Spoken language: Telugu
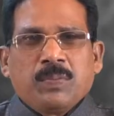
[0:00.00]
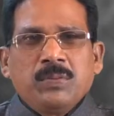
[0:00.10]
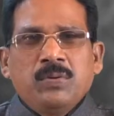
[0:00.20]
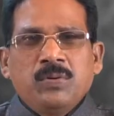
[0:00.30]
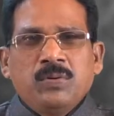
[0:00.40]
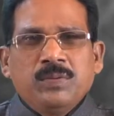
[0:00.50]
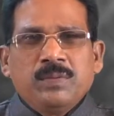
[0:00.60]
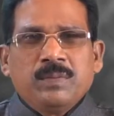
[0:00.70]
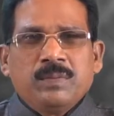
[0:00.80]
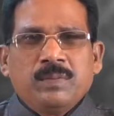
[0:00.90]
ప్రభువును
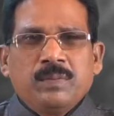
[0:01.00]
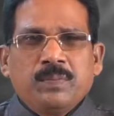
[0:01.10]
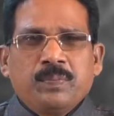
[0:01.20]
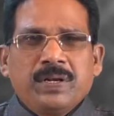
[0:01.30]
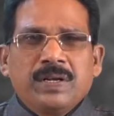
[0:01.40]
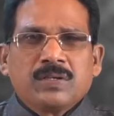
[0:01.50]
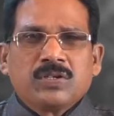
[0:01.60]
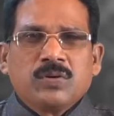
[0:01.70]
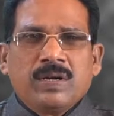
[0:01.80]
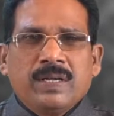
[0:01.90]

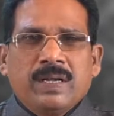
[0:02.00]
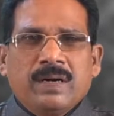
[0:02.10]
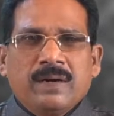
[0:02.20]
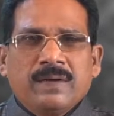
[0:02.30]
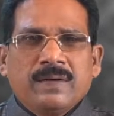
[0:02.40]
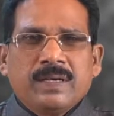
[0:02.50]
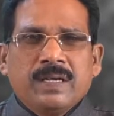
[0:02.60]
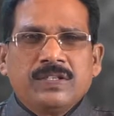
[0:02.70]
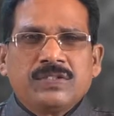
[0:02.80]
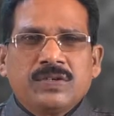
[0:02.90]
ప్రియరక్షకుడైన
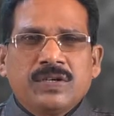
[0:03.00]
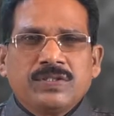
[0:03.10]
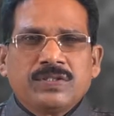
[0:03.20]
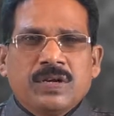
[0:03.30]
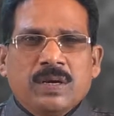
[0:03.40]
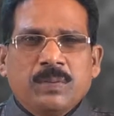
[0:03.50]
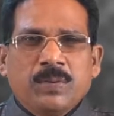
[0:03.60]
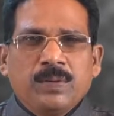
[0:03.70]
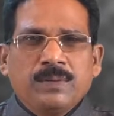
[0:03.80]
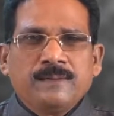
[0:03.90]
యేసుక్రీస్తు
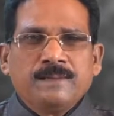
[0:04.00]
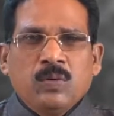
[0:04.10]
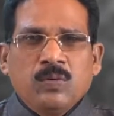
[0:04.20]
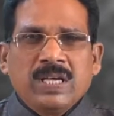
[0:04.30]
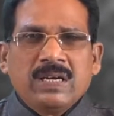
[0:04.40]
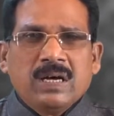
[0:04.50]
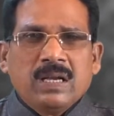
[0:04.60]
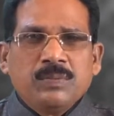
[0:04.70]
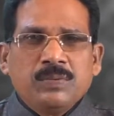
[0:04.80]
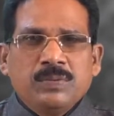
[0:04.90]
నామములో
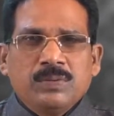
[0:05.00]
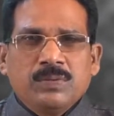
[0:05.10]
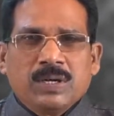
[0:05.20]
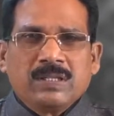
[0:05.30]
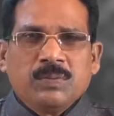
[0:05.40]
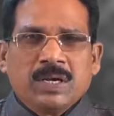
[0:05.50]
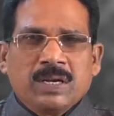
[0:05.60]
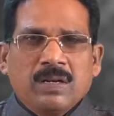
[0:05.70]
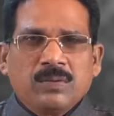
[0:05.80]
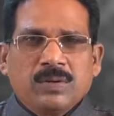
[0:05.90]
ఉదయకాలపు
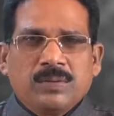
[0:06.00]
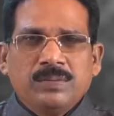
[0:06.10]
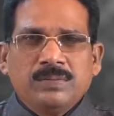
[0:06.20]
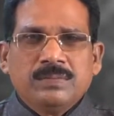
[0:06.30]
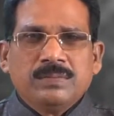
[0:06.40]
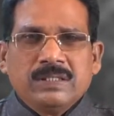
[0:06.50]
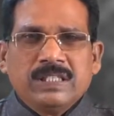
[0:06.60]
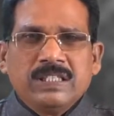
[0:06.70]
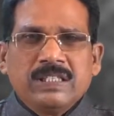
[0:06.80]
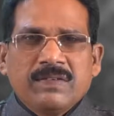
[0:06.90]
వర్తమానాల కొరకు
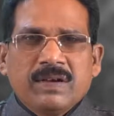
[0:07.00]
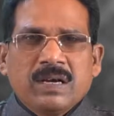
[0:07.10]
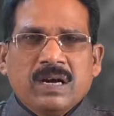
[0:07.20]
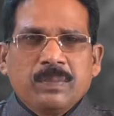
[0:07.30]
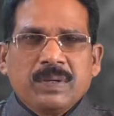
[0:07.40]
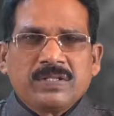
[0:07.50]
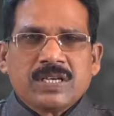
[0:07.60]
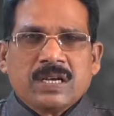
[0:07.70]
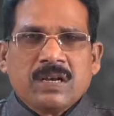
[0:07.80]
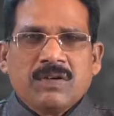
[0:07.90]
జీ సెవెన్ కాపర్
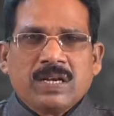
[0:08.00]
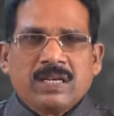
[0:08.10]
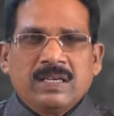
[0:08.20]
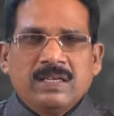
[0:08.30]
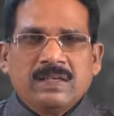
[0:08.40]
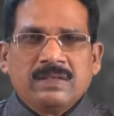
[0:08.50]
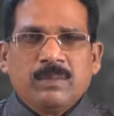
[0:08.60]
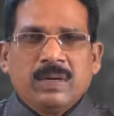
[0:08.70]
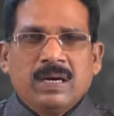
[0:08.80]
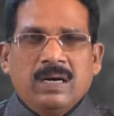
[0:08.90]
ఛానల్ వారికి
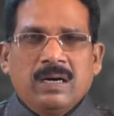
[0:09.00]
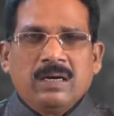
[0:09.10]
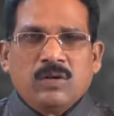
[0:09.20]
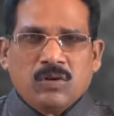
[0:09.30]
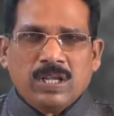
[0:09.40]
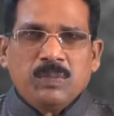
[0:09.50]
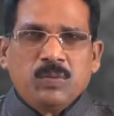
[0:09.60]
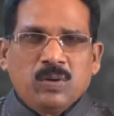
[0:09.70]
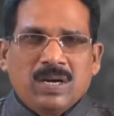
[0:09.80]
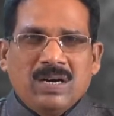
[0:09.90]
మా
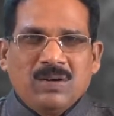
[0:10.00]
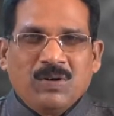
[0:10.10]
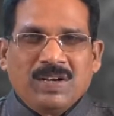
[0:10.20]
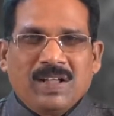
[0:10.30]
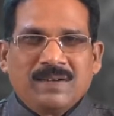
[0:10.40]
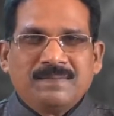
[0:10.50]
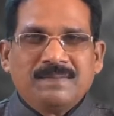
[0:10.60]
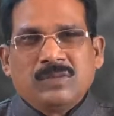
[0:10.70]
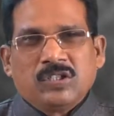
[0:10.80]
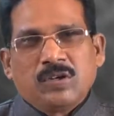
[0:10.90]
హృదయపూర్వక ఆహ్వానాలు
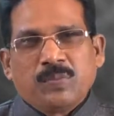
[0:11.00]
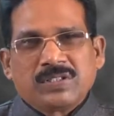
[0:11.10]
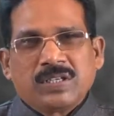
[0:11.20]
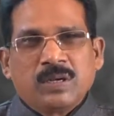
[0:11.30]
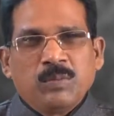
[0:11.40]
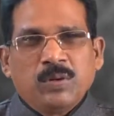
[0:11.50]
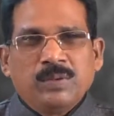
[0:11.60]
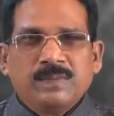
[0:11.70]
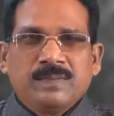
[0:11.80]
మొదటి ప్రసంగంలో